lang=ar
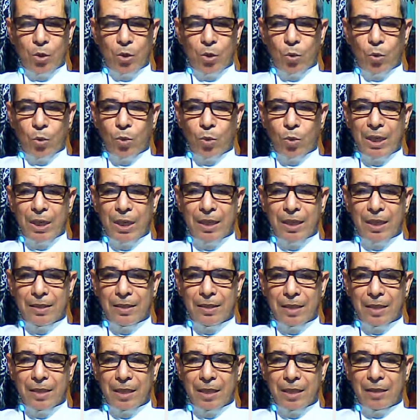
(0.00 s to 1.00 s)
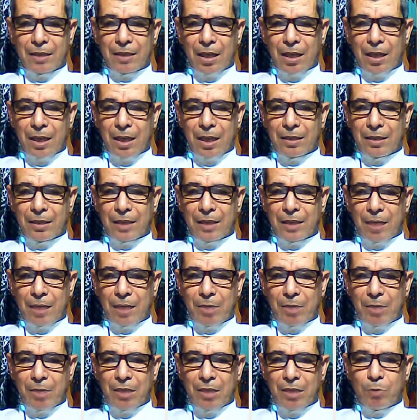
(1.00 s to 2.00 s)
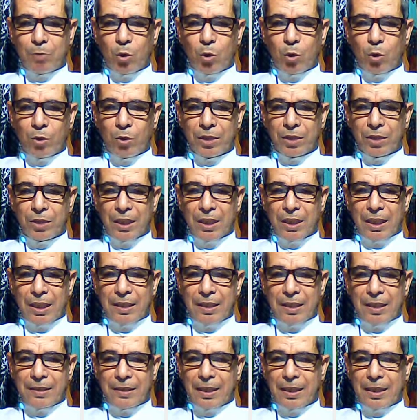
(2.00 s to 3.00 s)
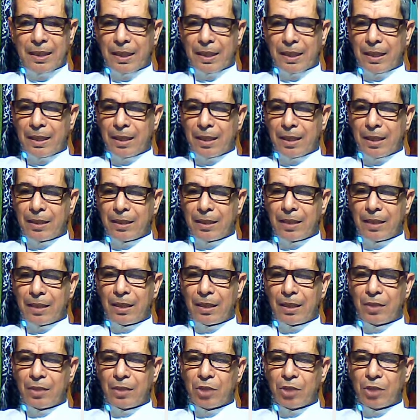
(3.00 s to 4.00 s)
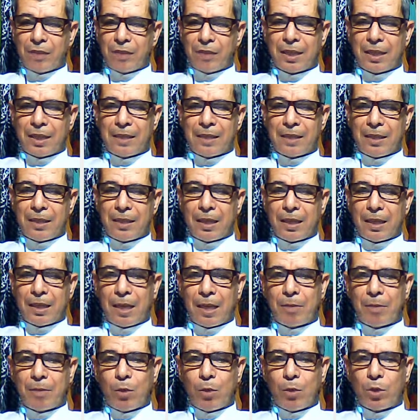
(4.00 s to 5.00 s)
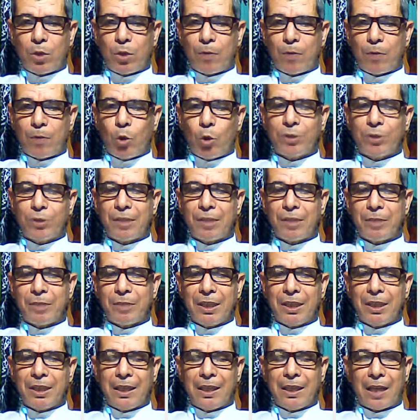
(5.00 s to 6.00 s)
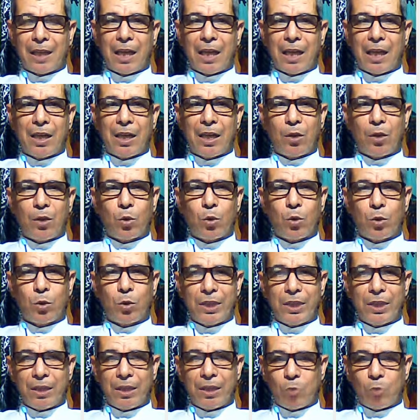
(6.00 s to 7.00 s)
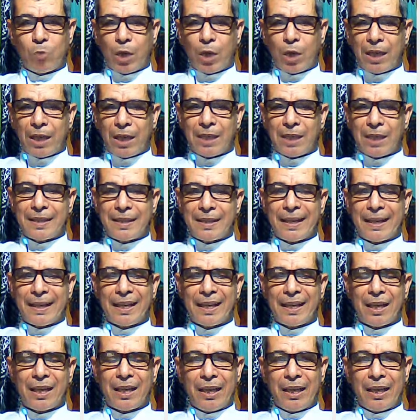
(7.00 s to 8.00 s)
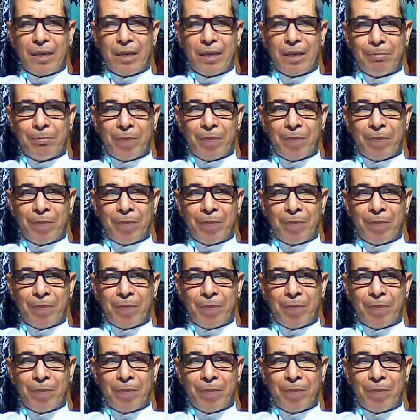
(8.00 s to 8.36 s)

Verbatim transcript: وليس أن تعمل بجهد لذلك نجد أن الأشخاص الذين يعملون معتمدين على عقولهم وعلى ذكائهم